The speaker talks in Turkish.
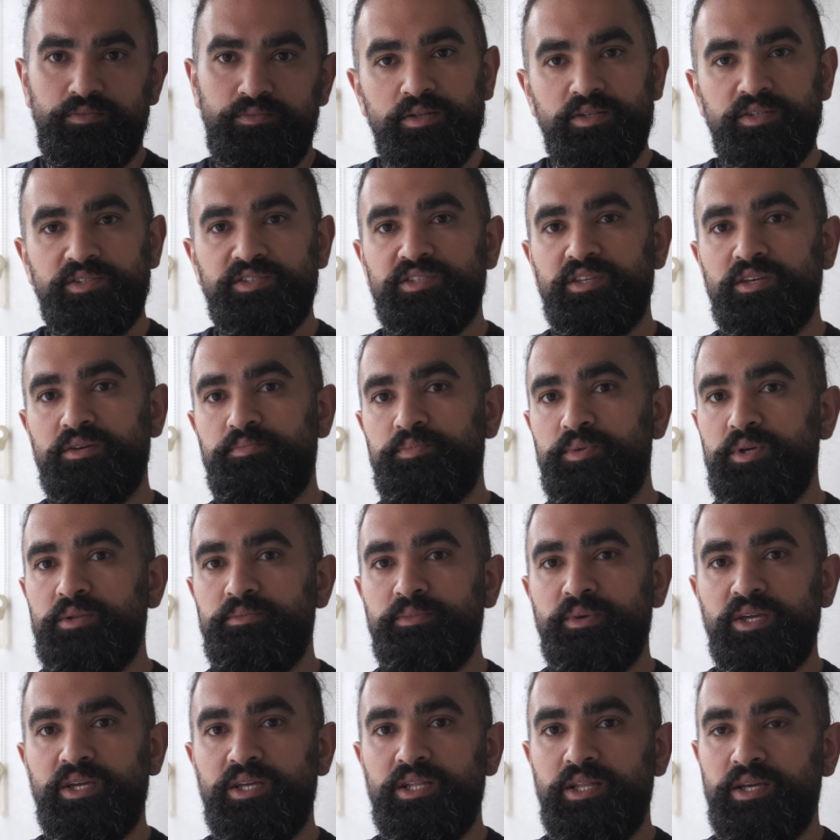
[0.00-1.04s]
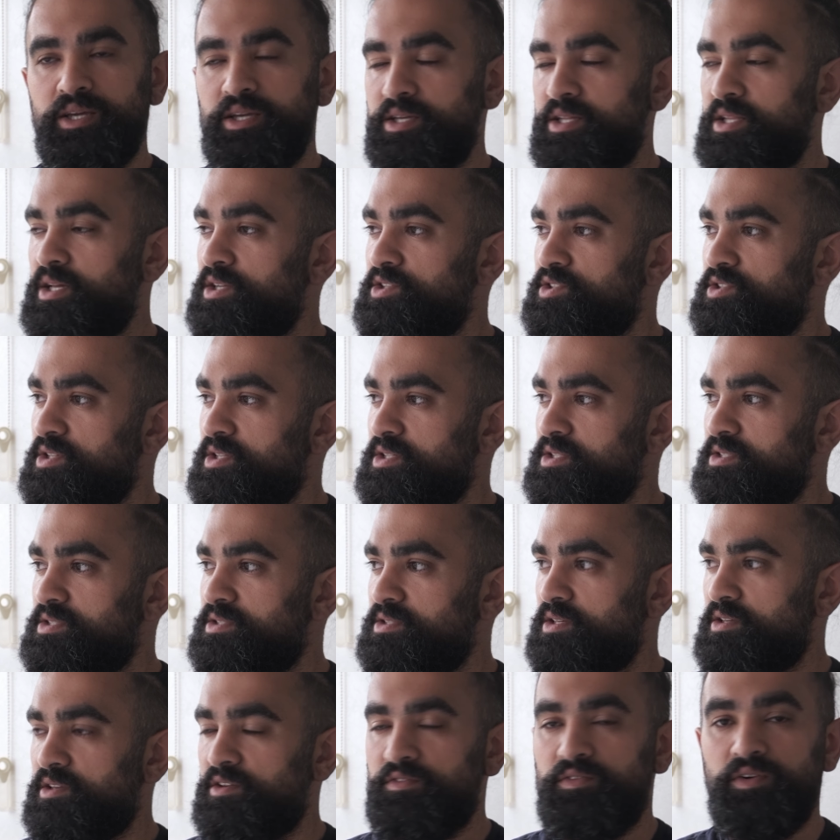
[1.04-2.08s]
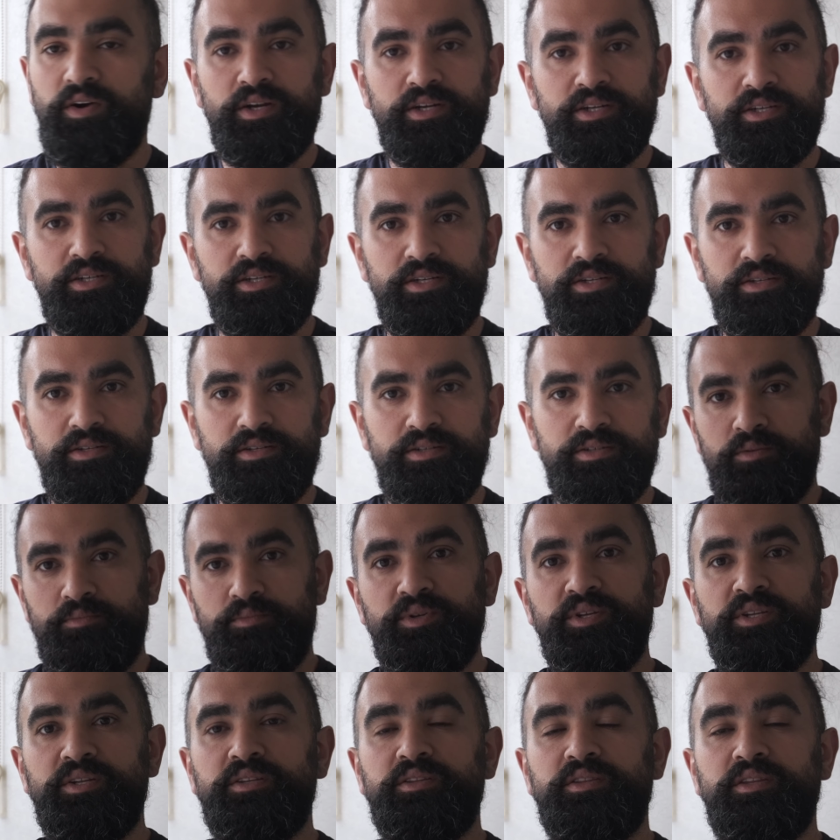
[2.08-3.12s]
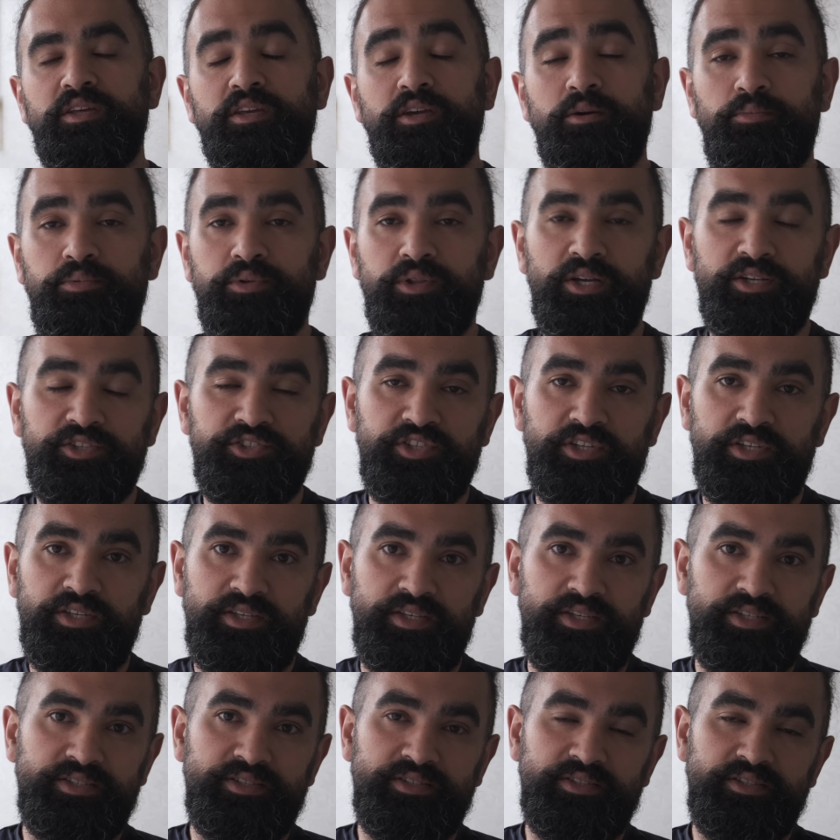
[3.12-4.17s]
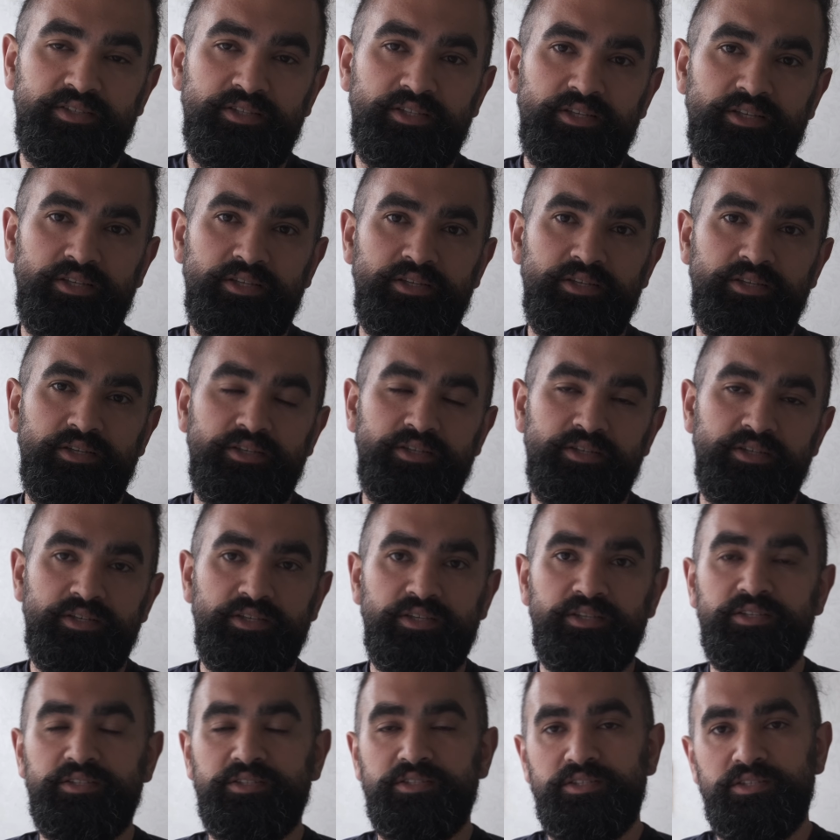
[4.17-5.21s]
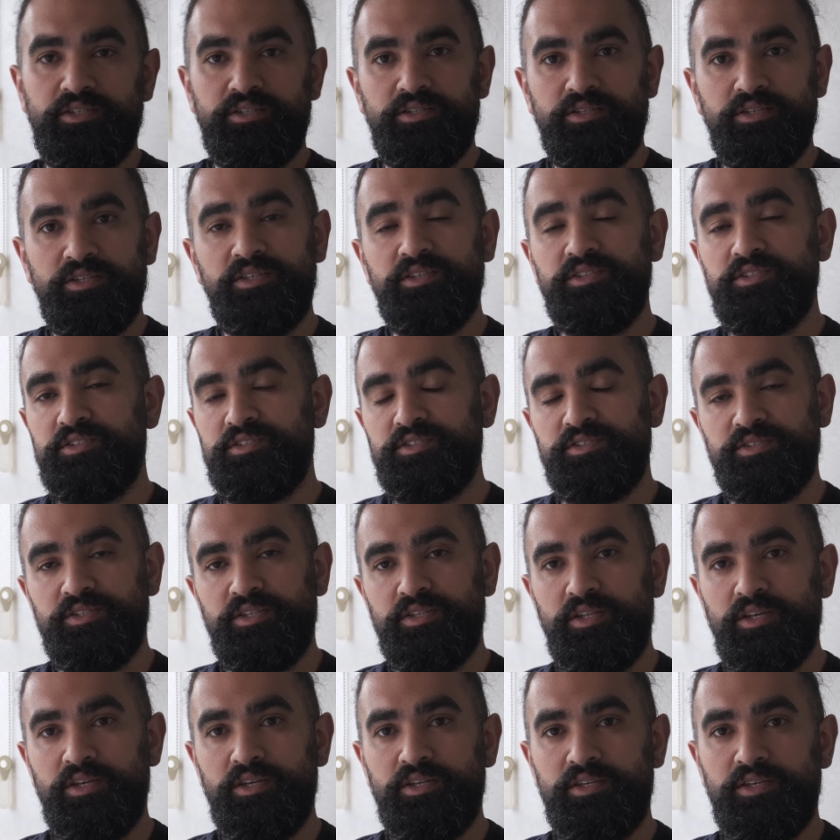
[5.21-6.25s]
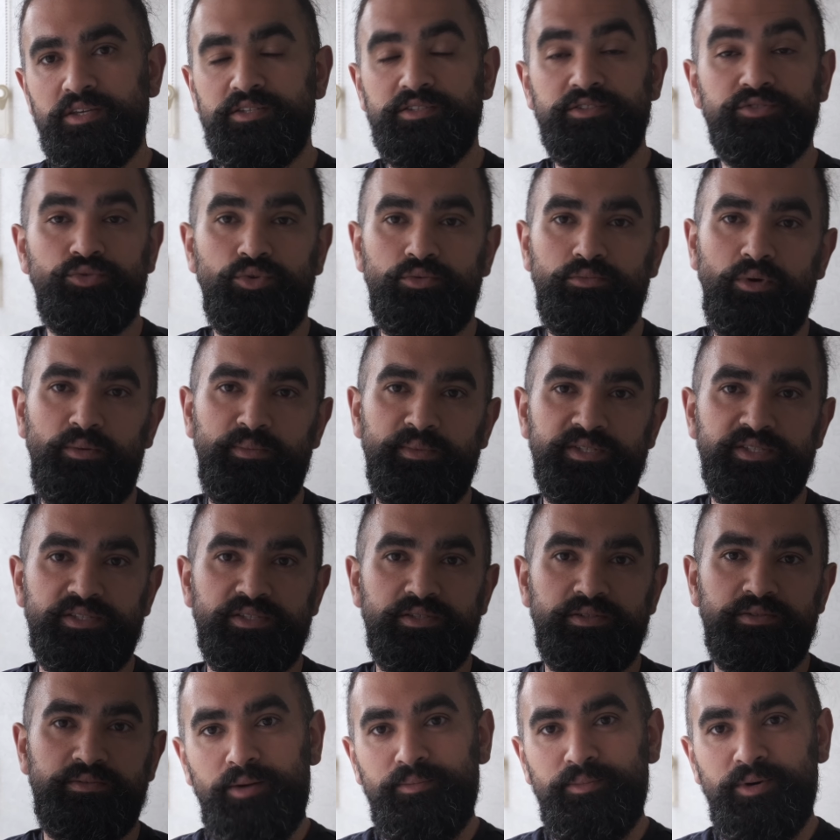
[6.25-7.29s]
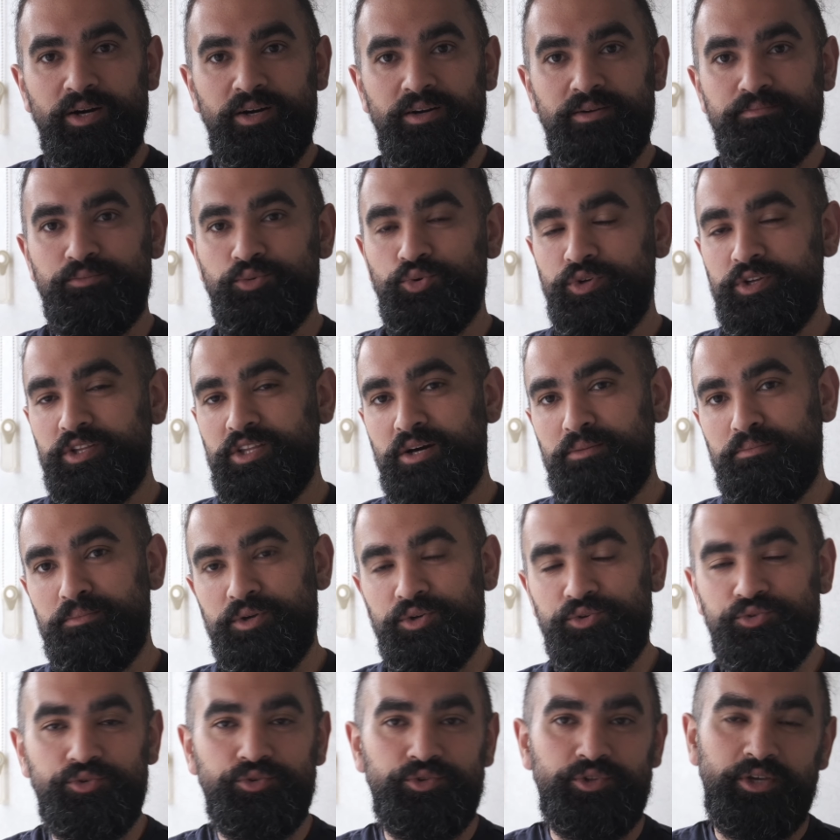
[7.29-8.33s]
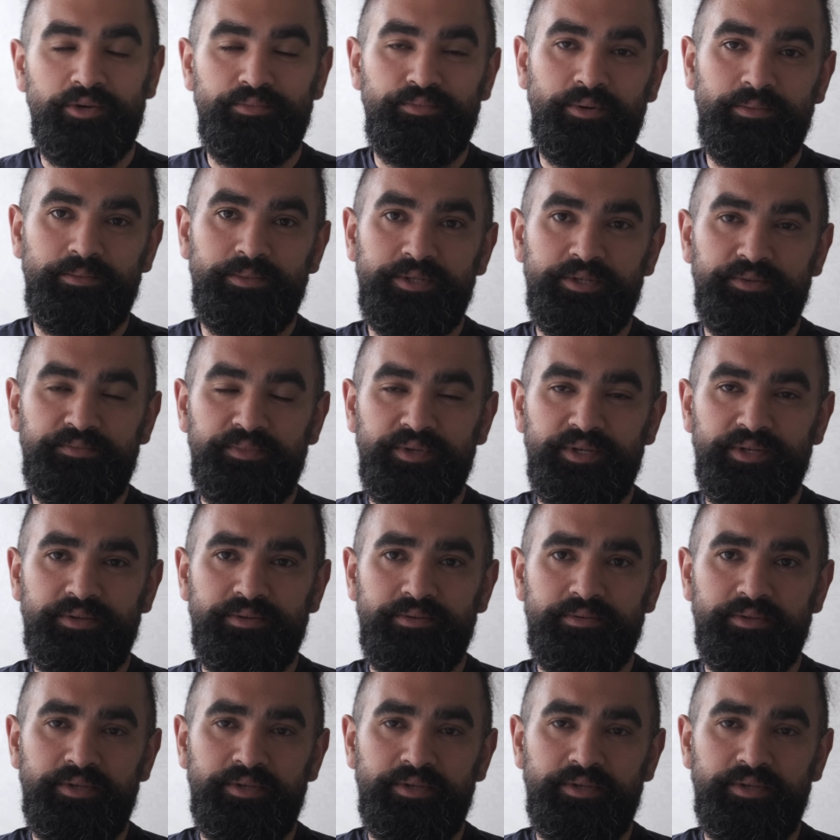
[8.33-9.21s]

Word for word: İşte bilmek ile inanç arasındaki fark birinde yapılan şeyin kesinliği, ikinci, ikincisinde de kesin olmaması. Ama bu inanmayı kötü yapabilir mi?